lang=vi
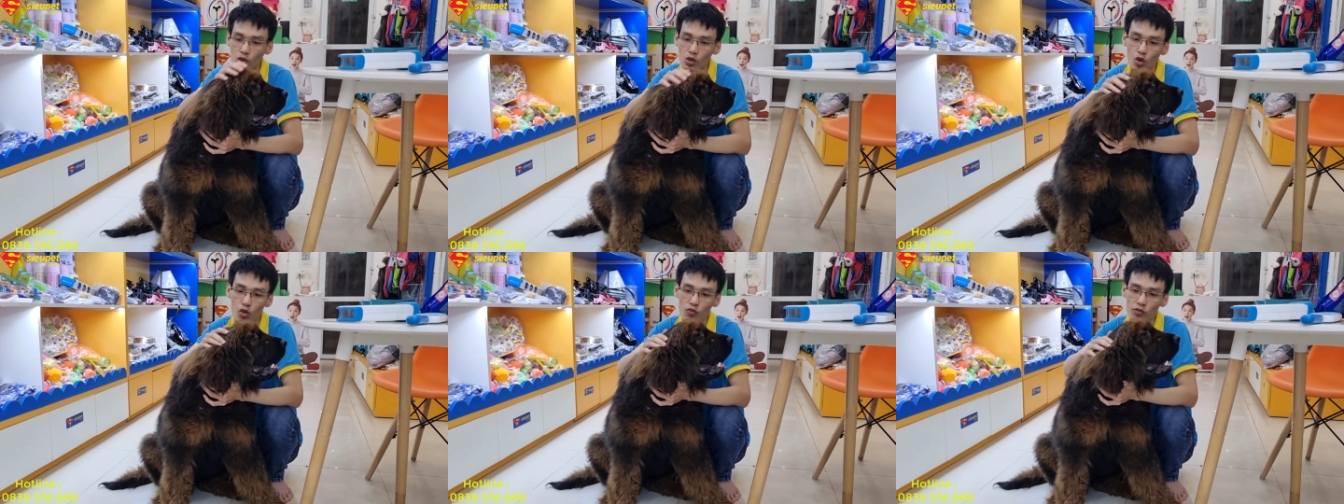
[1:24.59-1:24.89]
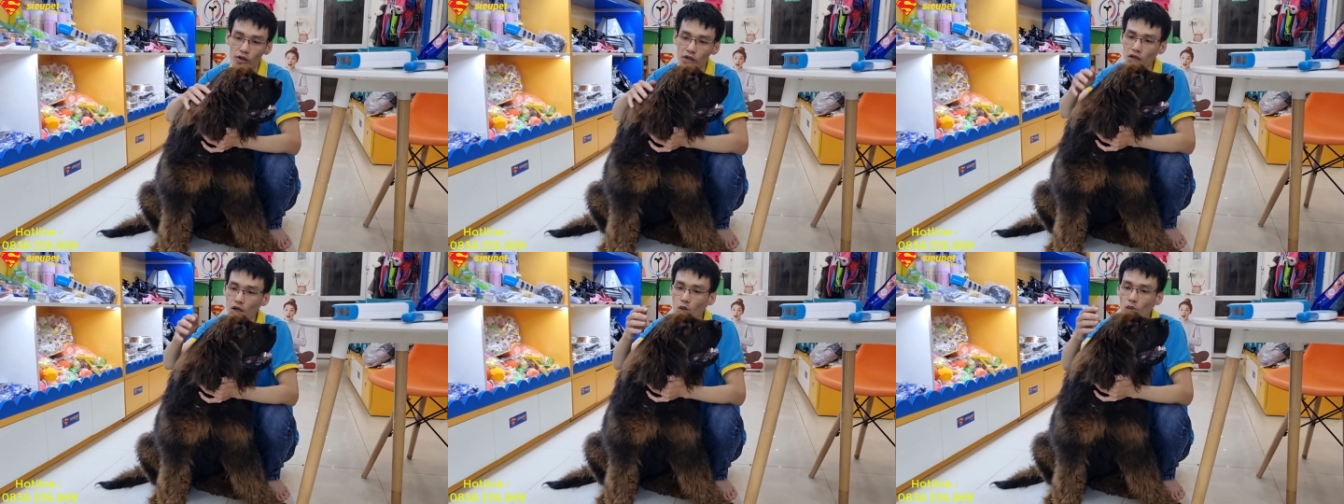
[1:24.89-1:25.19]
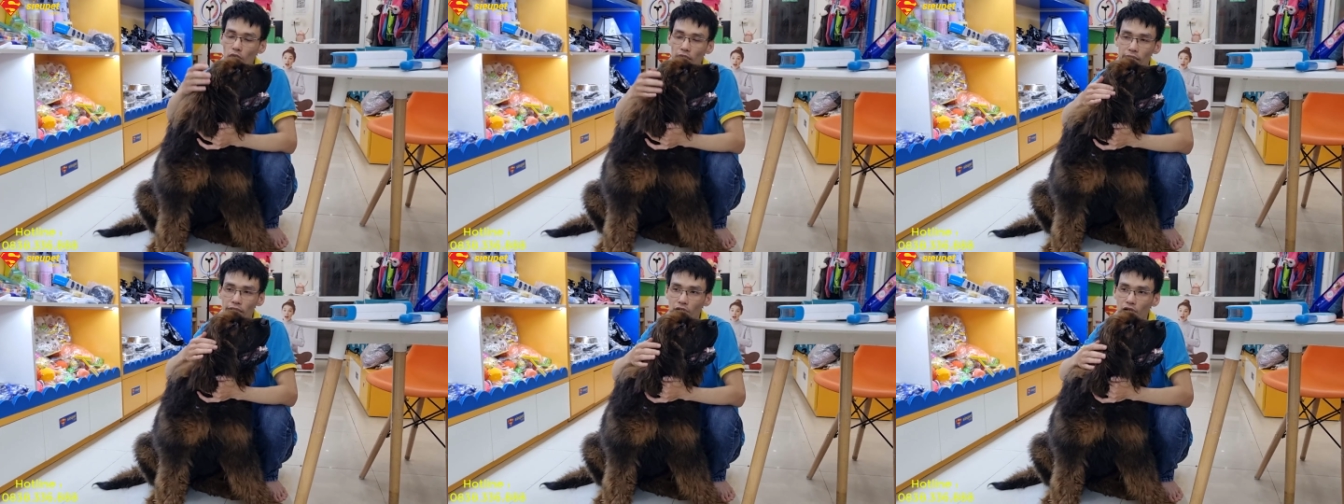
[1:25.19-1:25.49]
Cùng với các
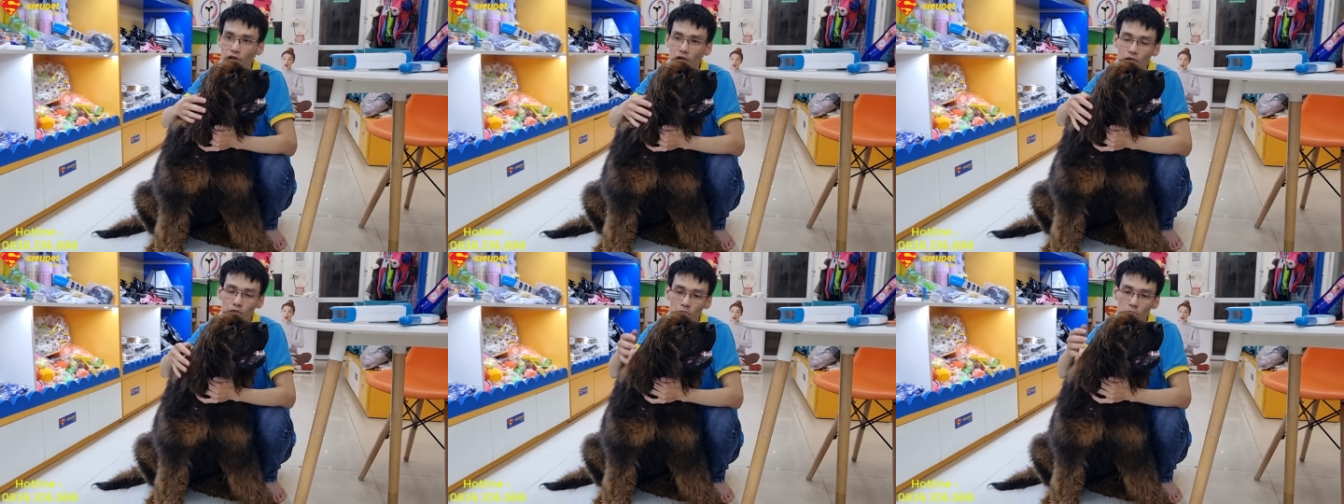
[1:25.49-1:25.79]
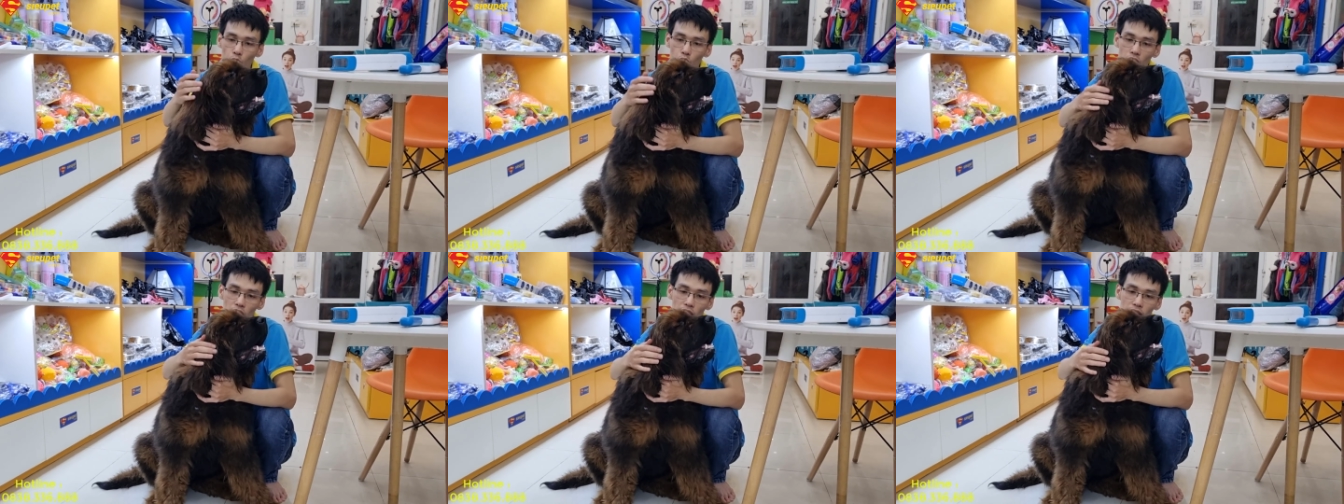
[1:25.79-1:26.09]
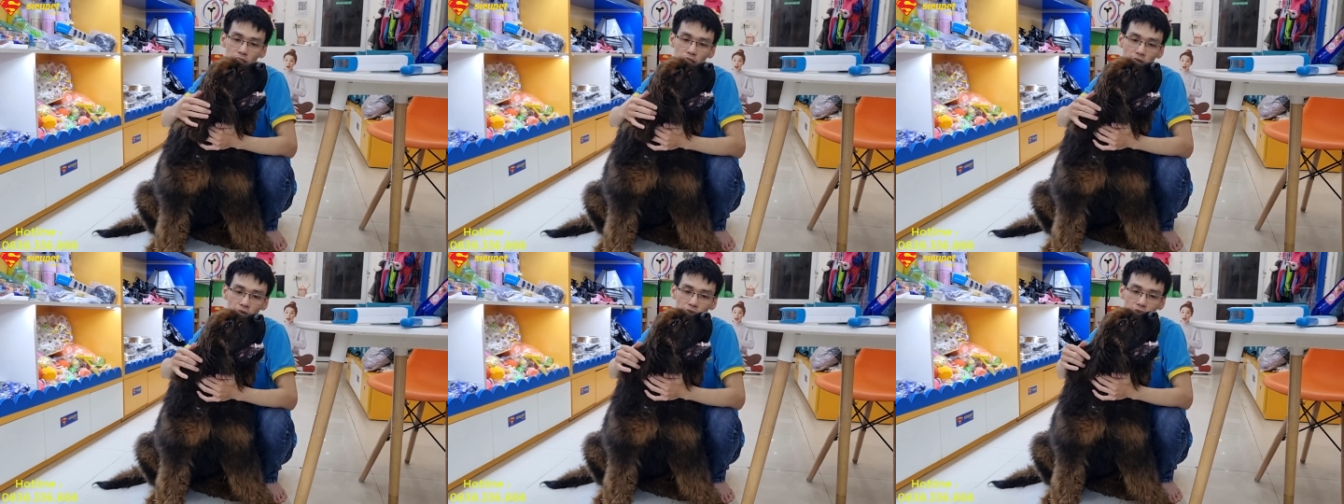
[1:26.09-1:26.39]
loại
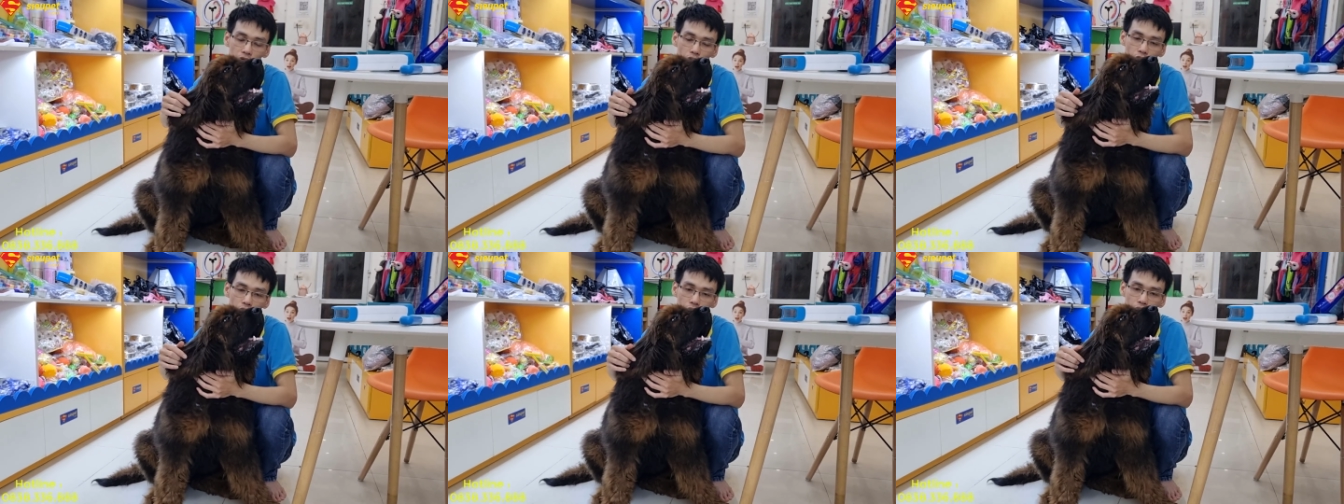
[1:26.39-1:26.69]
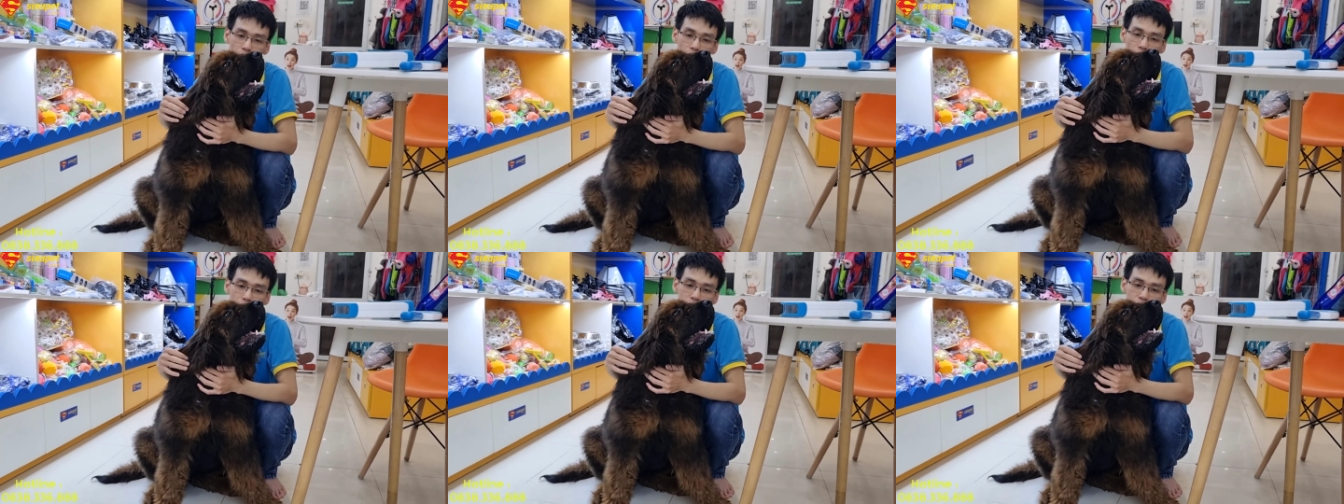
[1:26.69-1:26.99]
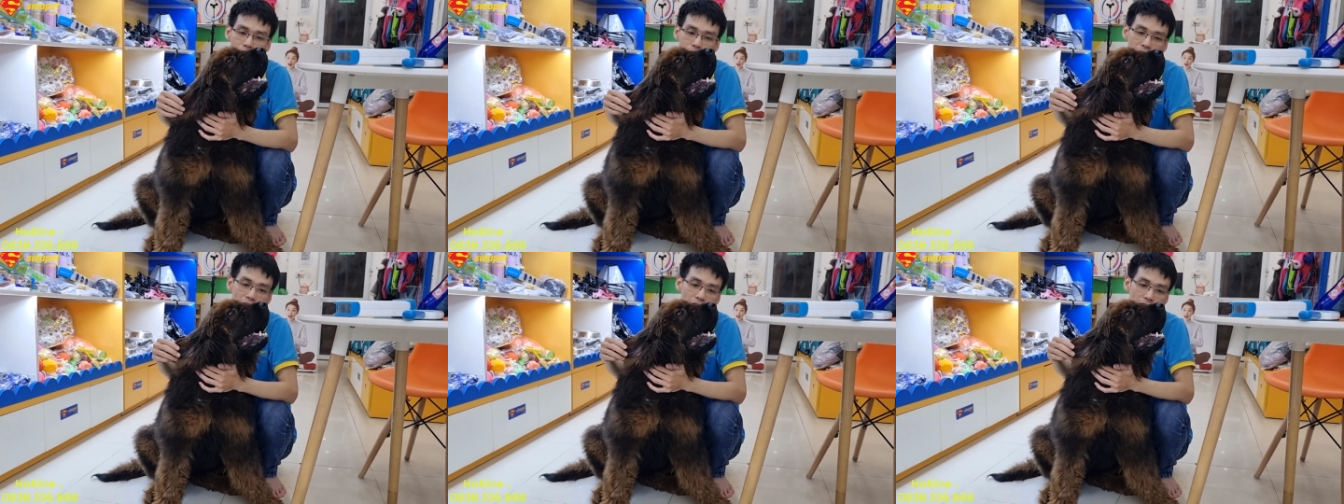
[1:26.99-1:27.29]
Bunny này, hoặc là
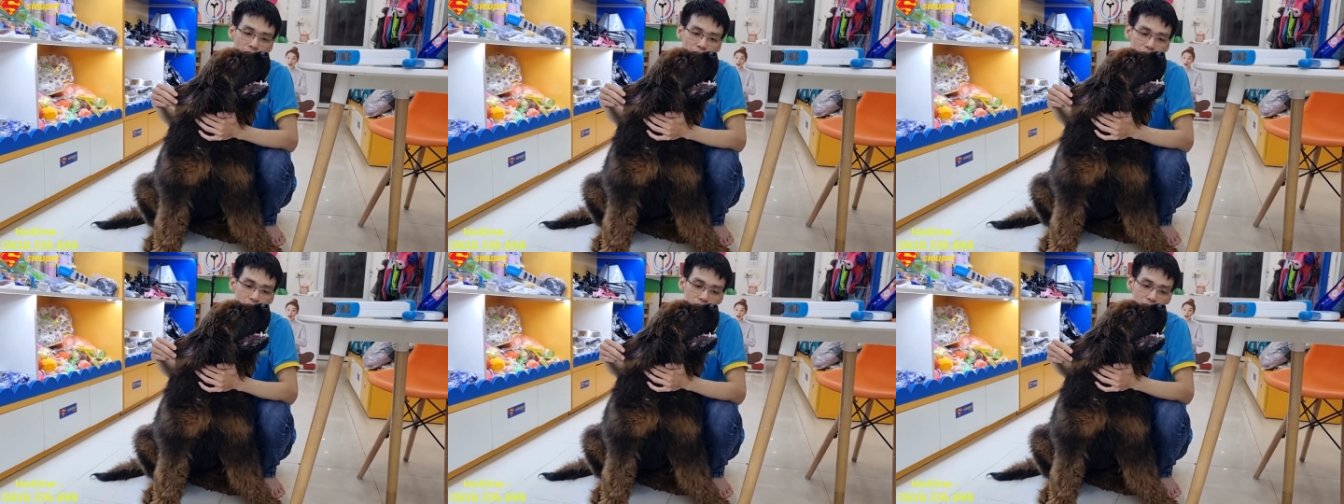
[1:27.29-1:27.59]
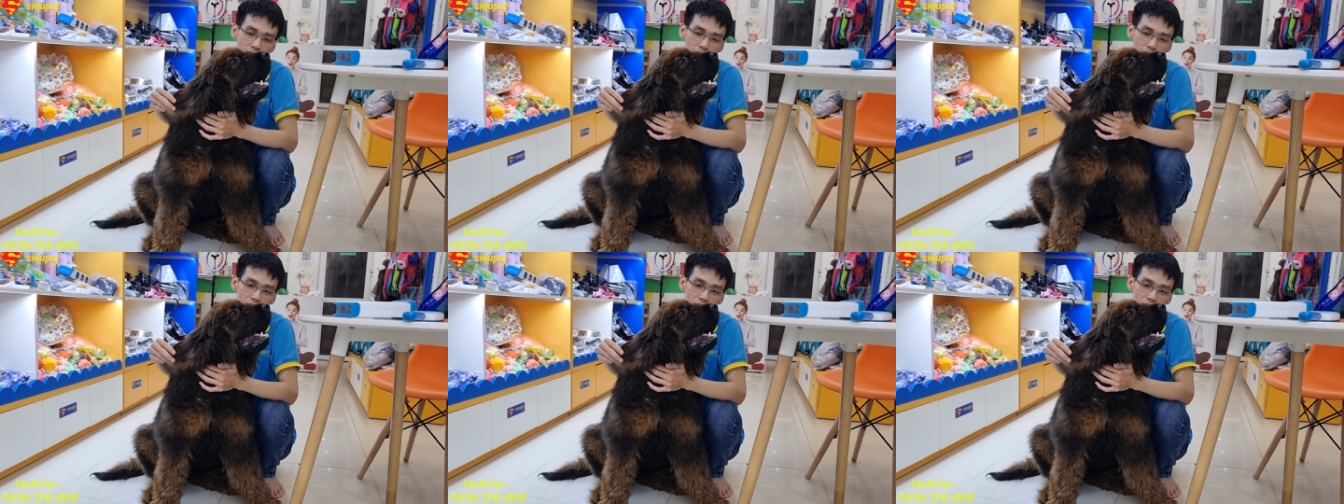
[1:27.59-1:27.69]
Shiba này.